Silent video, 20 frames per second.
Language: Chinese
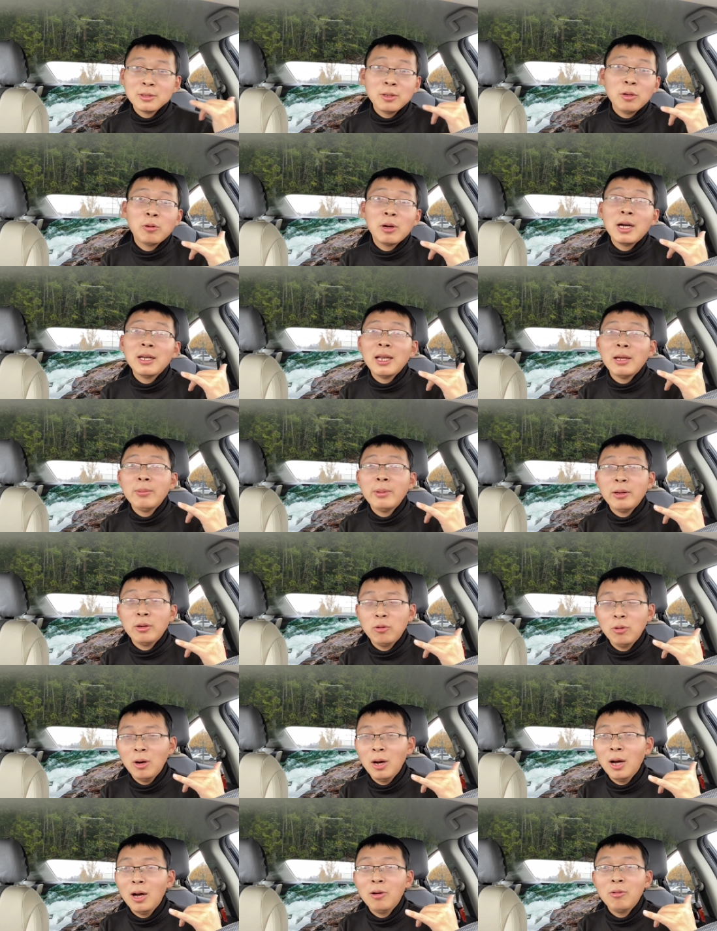刚来美国
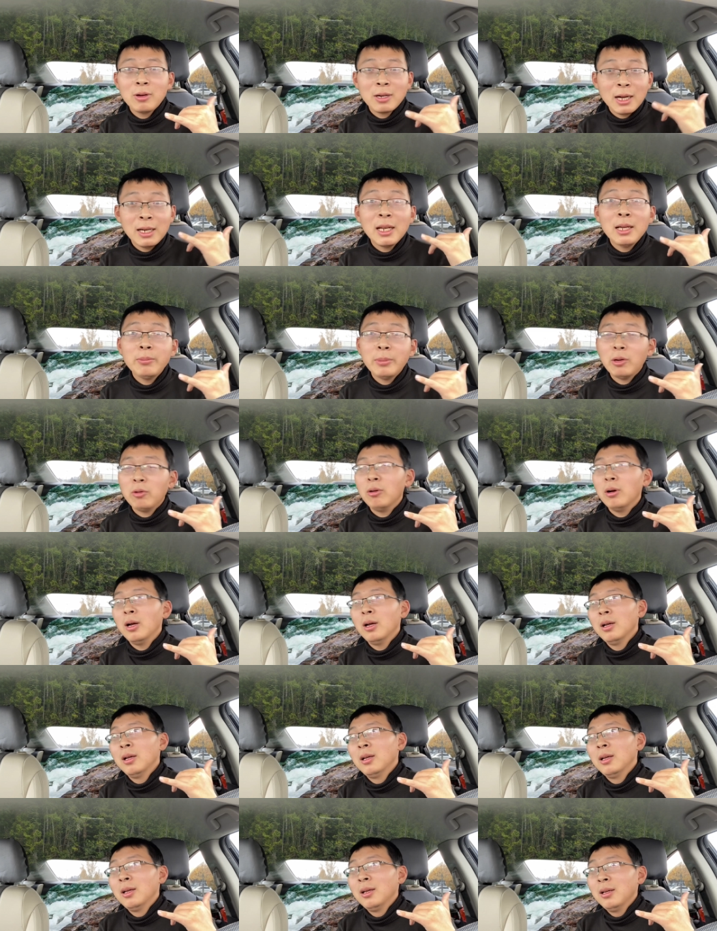啊，我刚来美国，
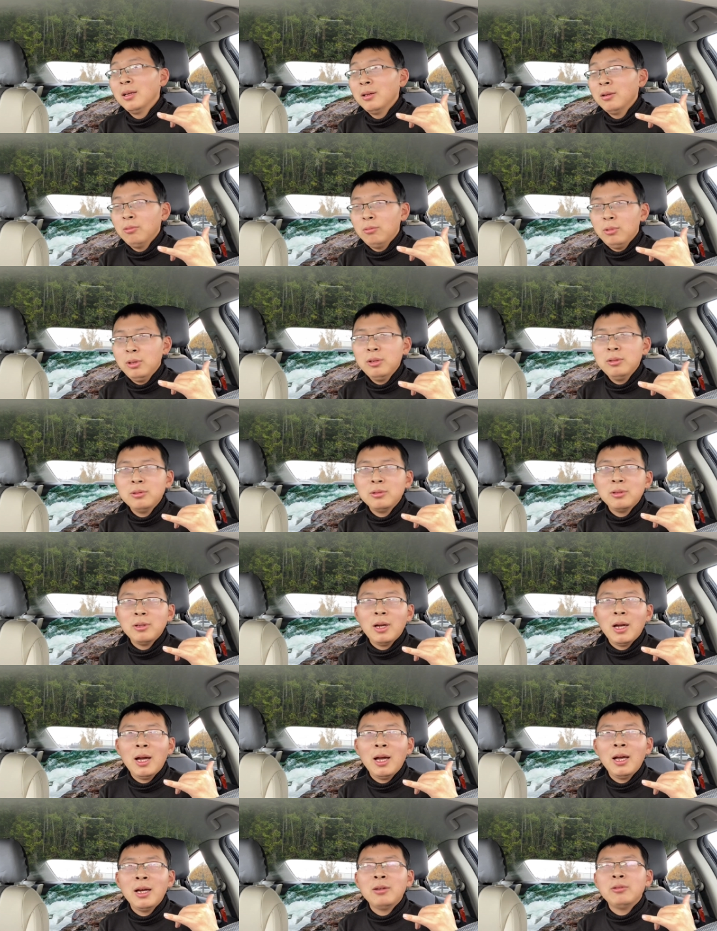我就说：“
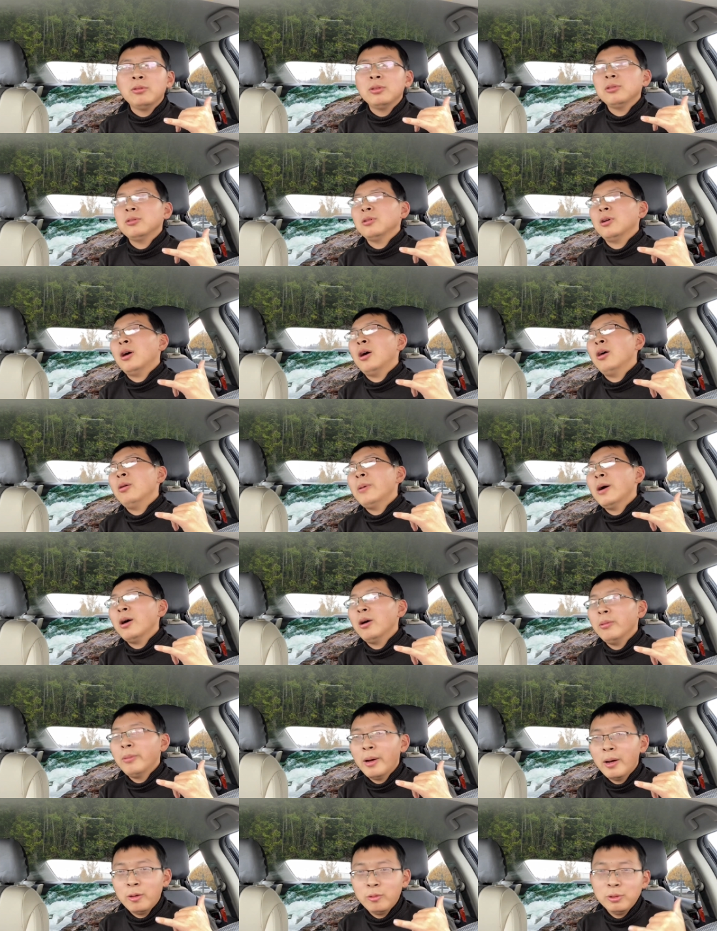哎，我就说好吧好
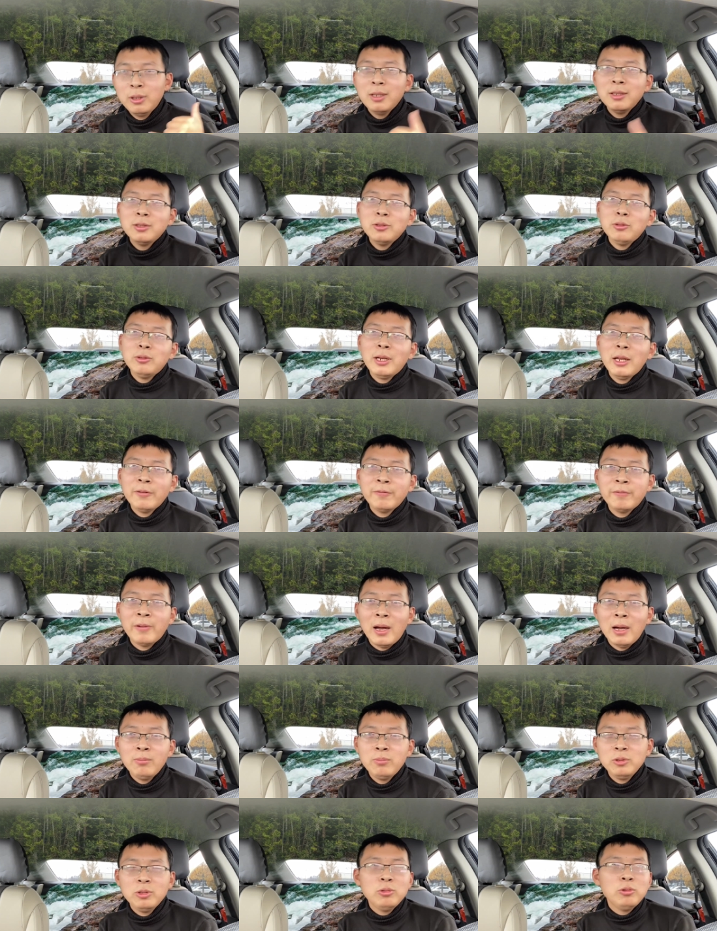吧。”我当时就有点
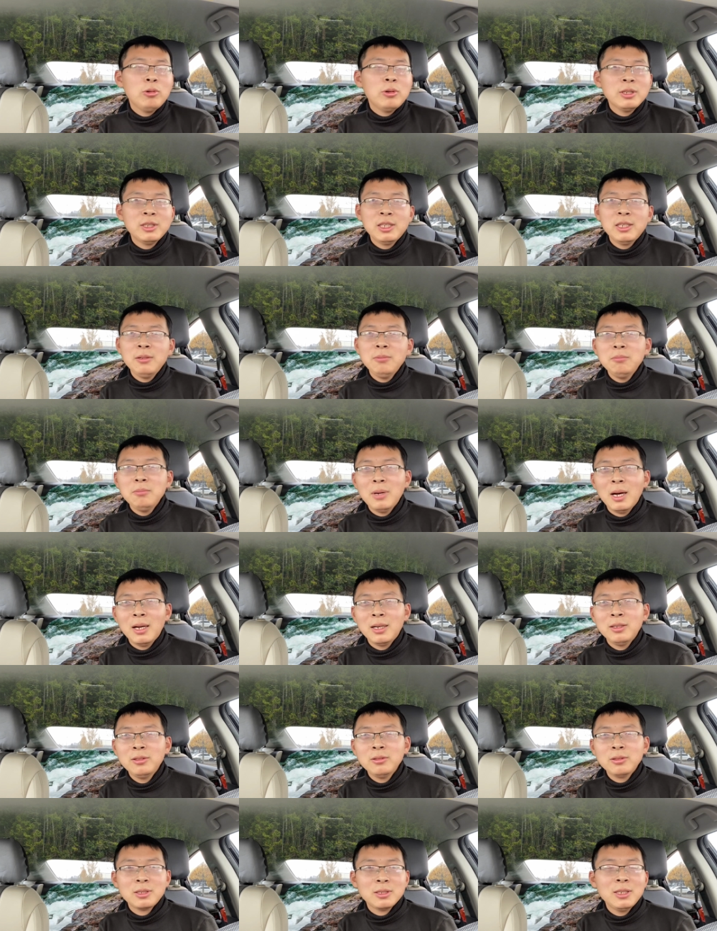烦，不就弄个信嘛，你
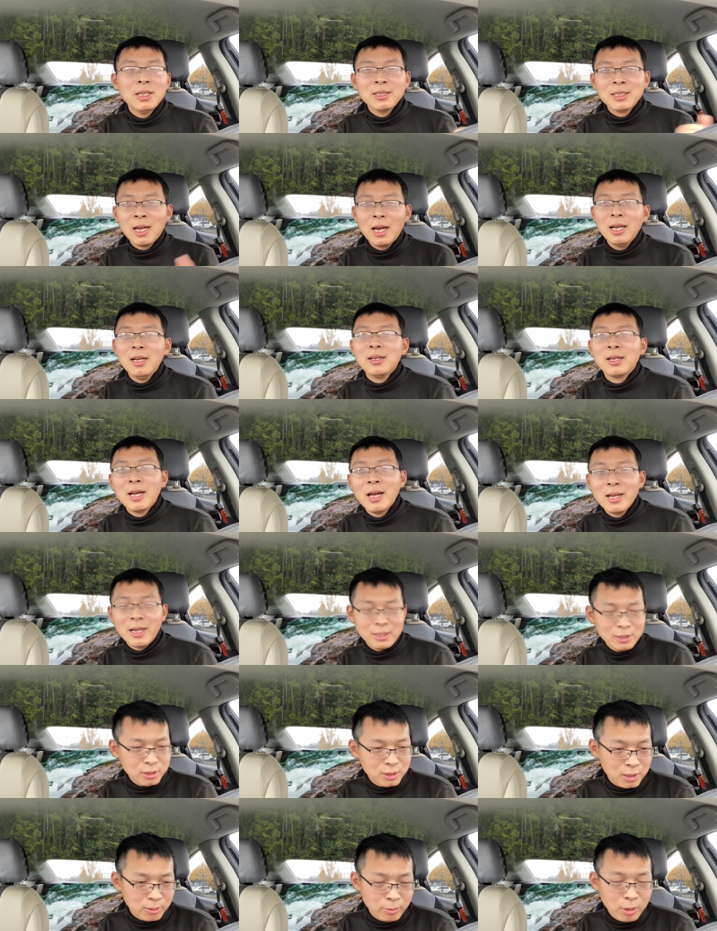就直接拆了看看
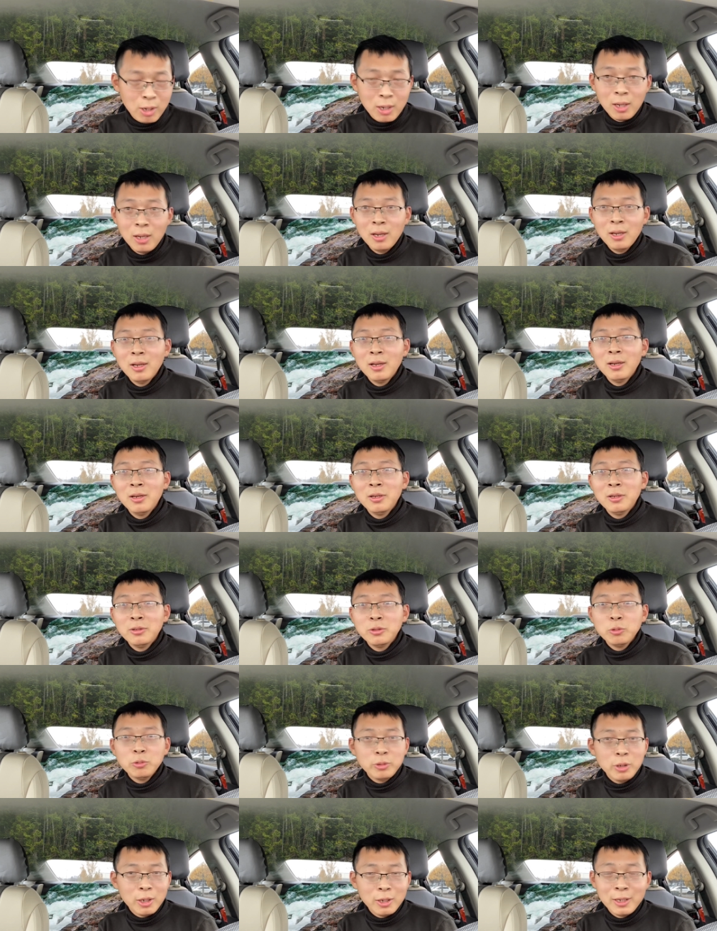是什么
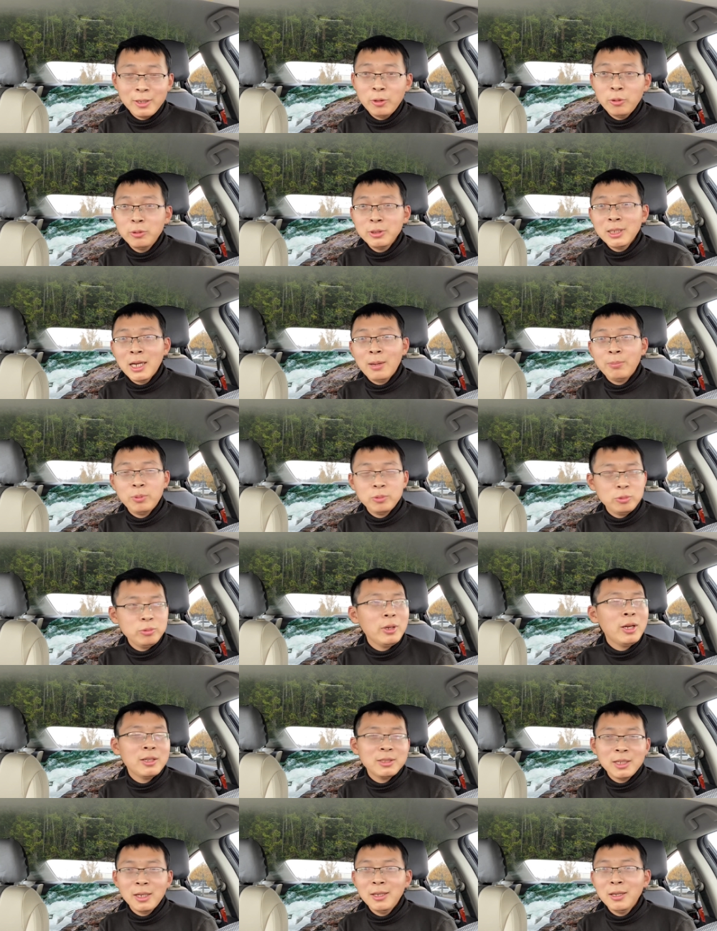重要的留下，不重要
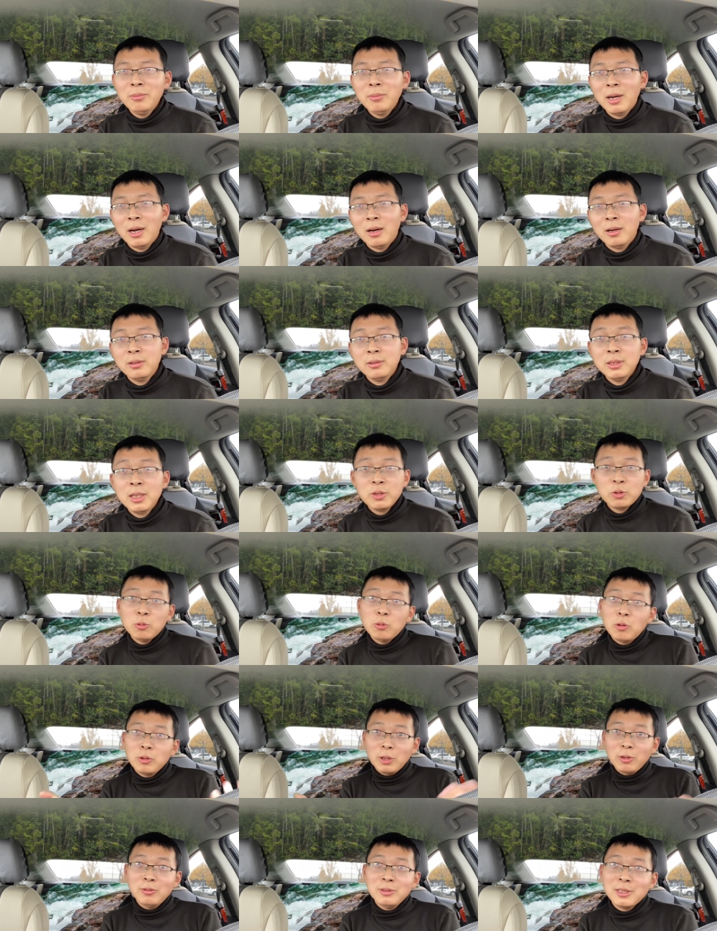的扔了嘛。在中
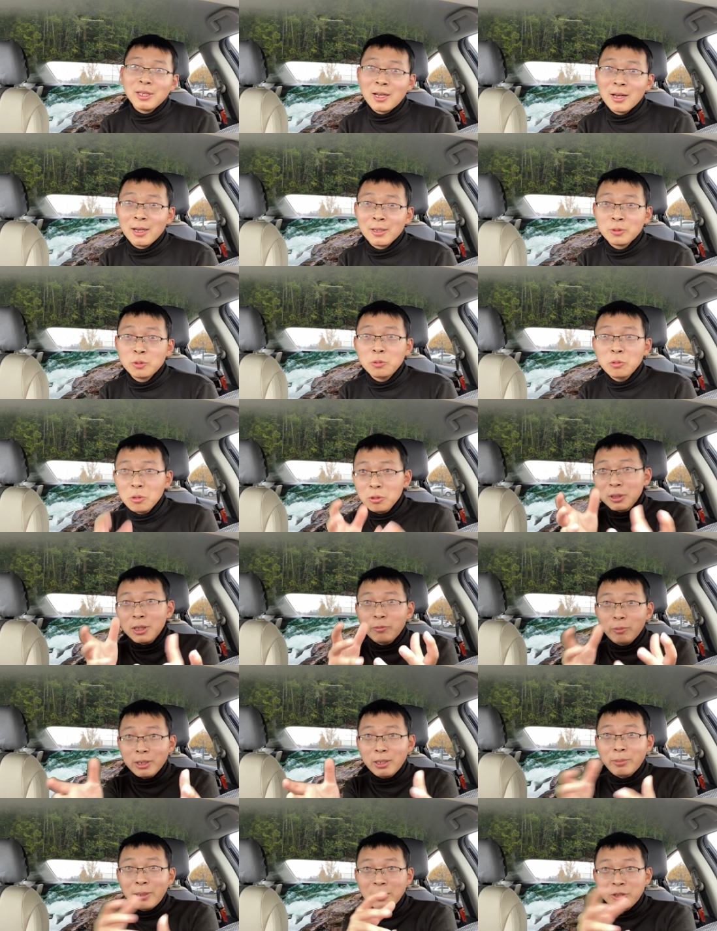国都是这个中国认
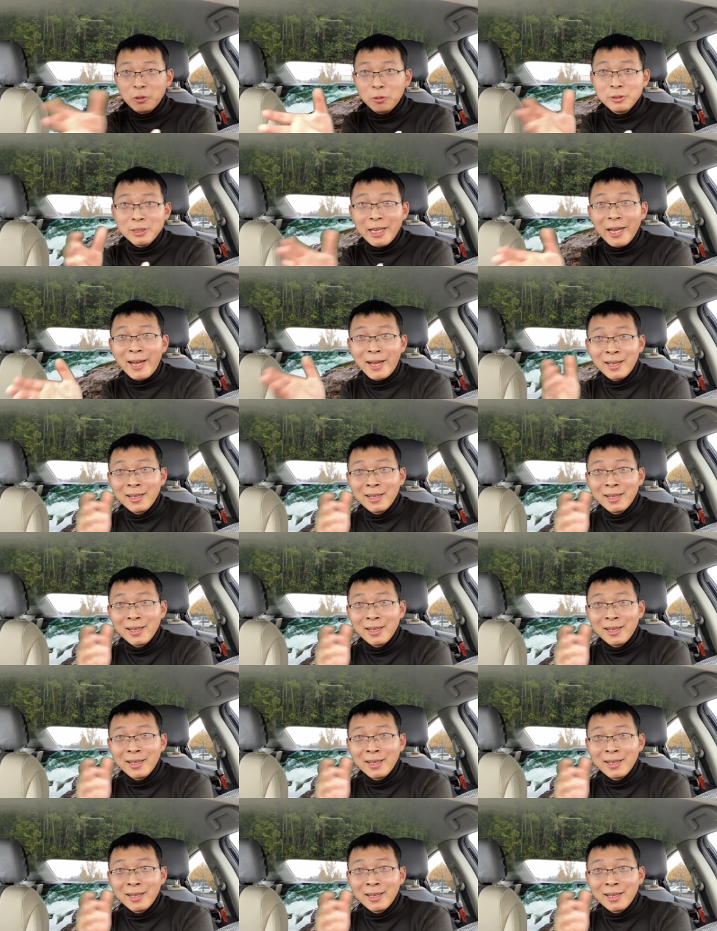为他妈邮件